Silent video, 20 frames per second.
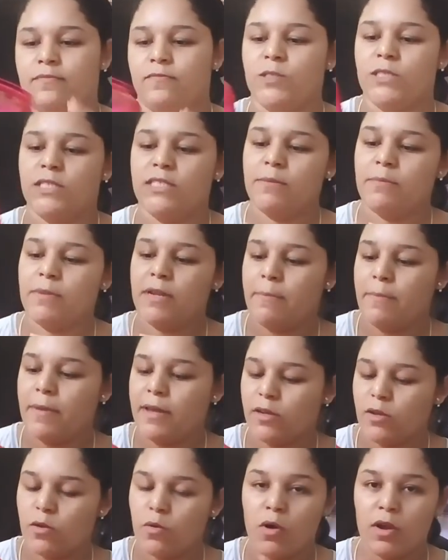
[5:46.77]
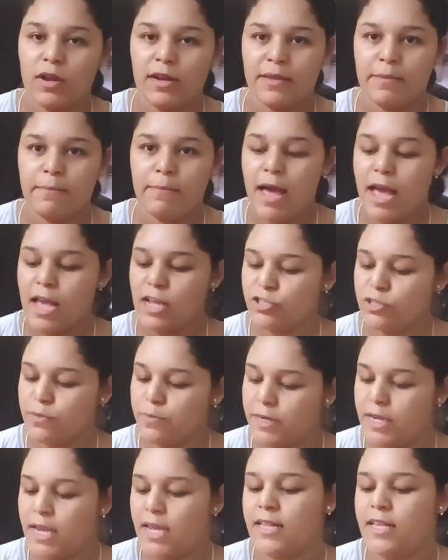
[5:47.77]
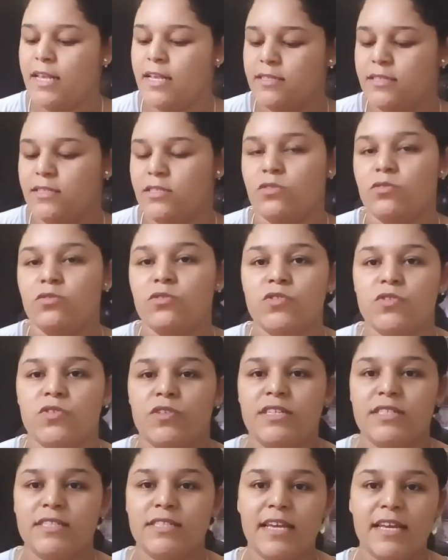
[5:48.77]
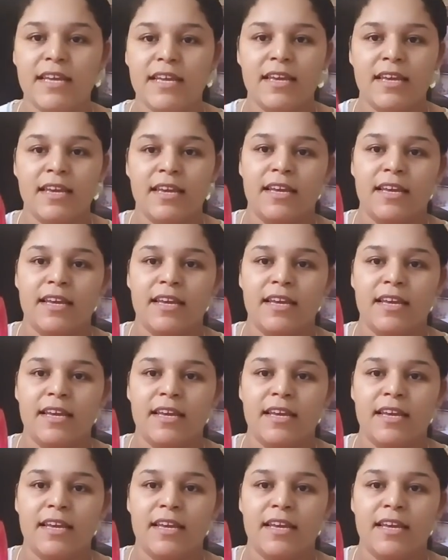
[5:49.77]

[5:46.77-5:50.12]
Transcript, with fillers: Você sempre repara que eu olho aqui embaixo, porque aqui tem as instruções, né?